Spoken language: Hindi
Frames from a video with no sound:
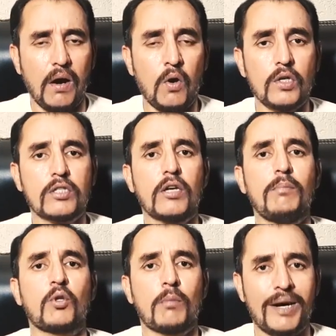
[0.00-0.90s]
और इसके
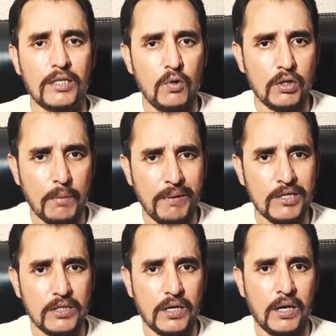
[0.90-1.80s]
मुतबाद उनके
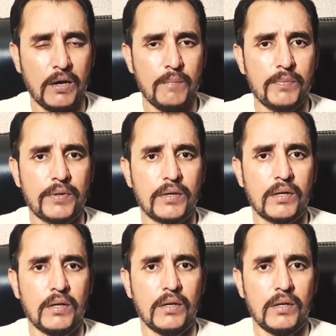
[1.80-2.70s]
पास क्या है
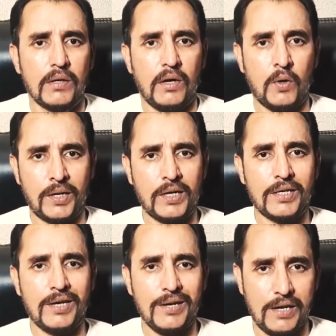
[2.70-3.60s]
और अगर
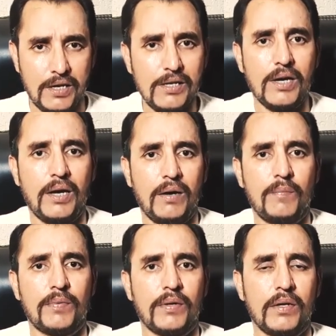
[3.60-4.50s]
ये नहीं है
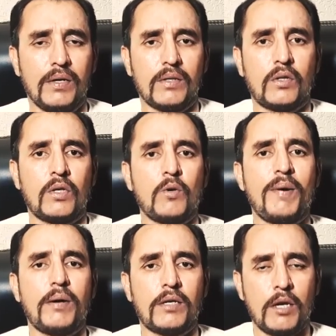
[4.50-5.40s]
तो
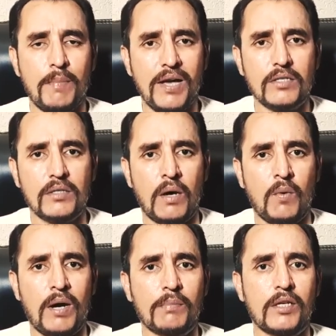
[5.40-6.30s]
ये महज
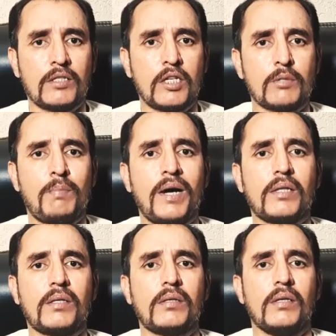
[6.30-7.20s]
अवाम के
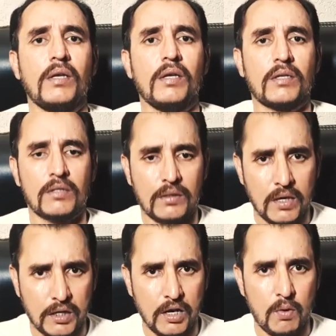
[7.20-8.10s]
जज्बात
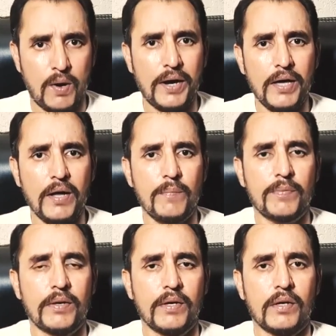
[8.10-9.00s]
का खिलवाड़ है
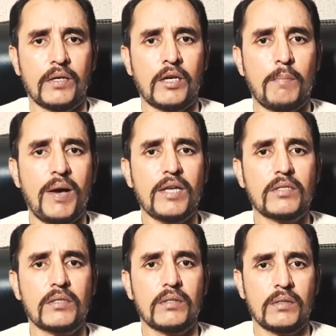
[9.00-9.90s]
ये महज
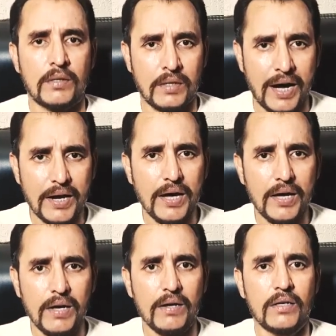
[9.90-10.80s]
नारा
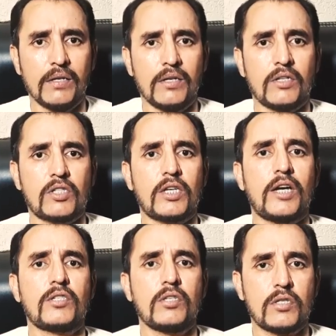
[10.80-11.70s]
है
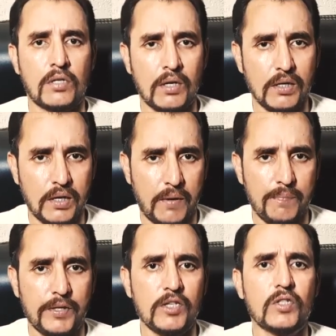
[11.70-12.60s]
सियासी स्टंट है
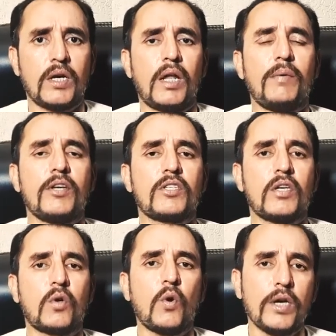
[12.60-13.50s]
इसके अलावा
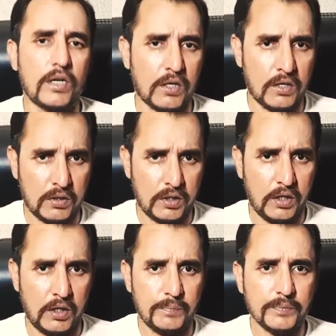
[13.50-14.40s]
इसकी कोई हकीकत
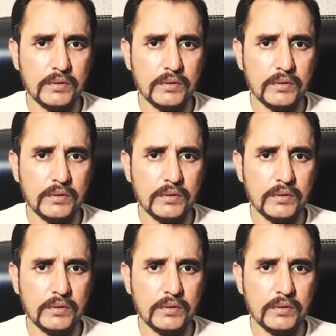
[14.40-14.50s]
नहीं है